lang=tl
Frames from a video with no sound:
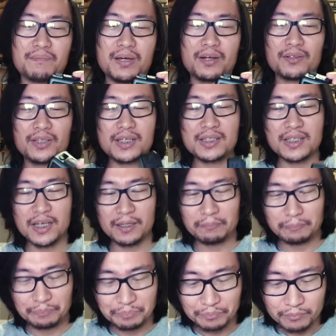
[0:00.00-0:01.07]
Pero this
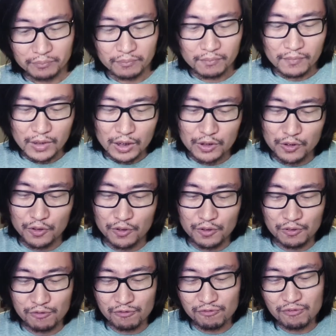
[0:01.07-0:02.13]
time,
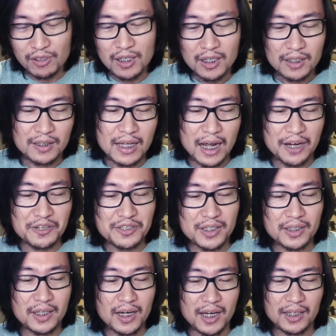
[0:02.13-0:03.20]
nung naayos na
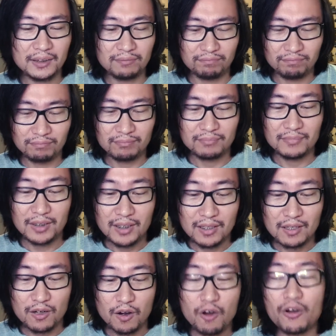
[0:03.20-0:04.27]
nila,
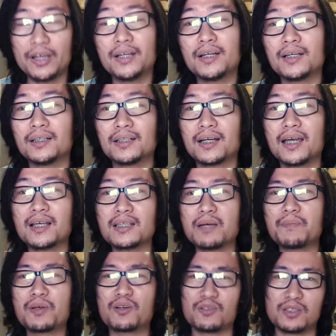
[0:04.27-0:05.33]
okay na. Kaya
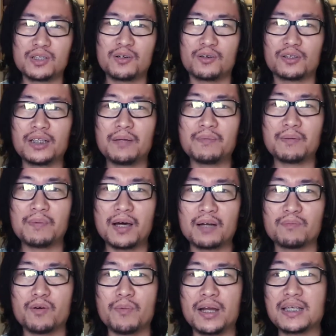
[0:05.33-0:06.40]
sabi ko, siguro time na para
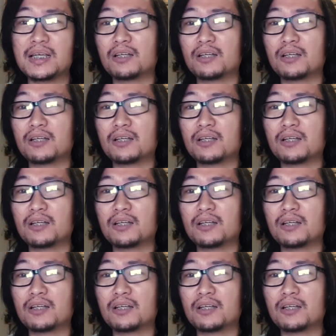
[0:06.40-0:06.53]
bumalik.